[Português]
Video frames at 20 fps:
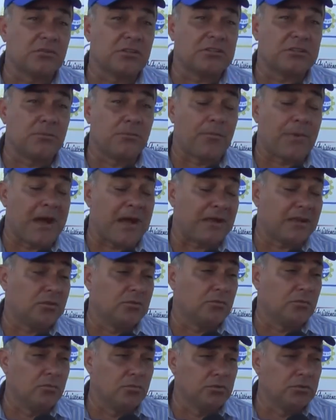que nós estamos
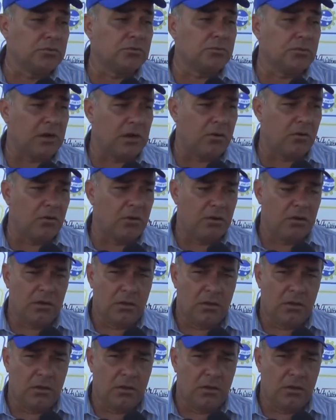marcando muito mal.